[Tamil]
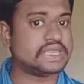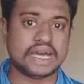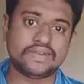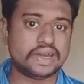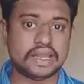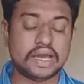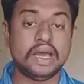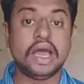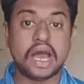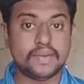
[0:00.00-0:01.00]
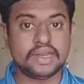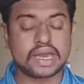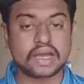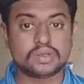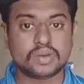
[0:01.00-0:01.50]
தேவையில்லை அப்படின்னு
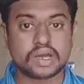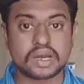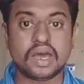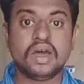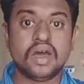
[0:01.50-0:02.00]
யார் சொல்கிறாருன்னா